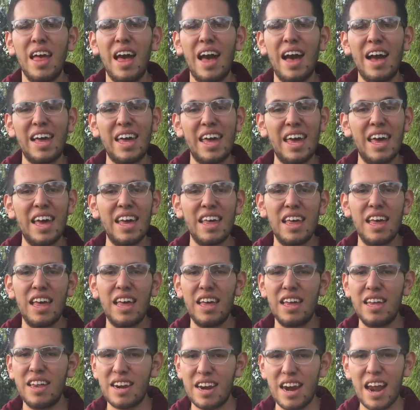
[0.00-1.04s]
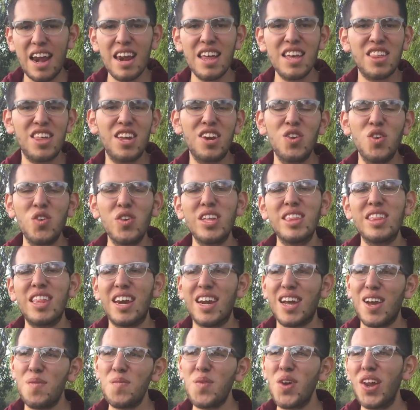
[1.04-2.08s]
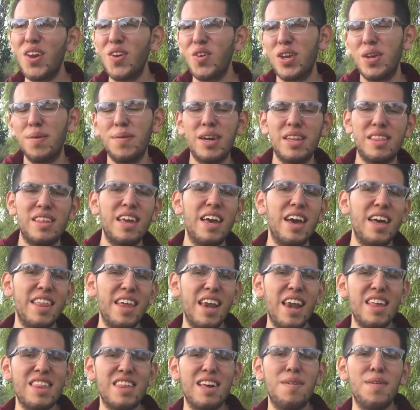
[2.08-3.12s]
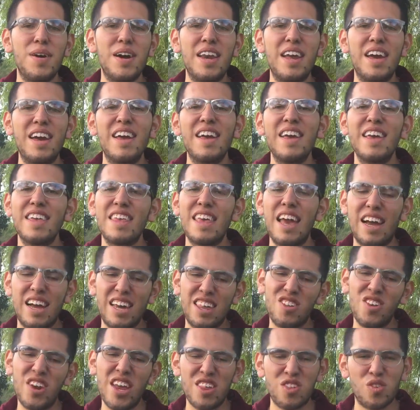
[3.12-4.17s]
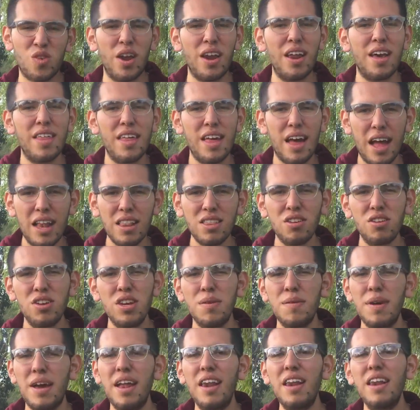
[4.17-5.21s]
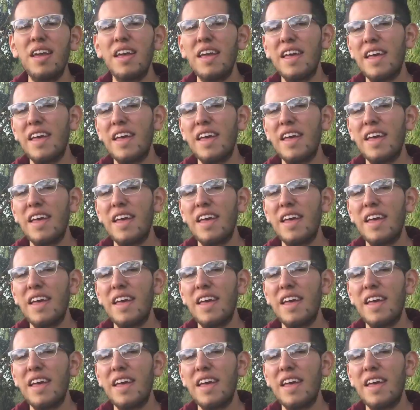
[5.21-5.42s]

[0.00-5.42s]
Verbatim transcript: a que realicen un intercambio en la Universidad de La Sabana, ya que es una escuela de alto nivel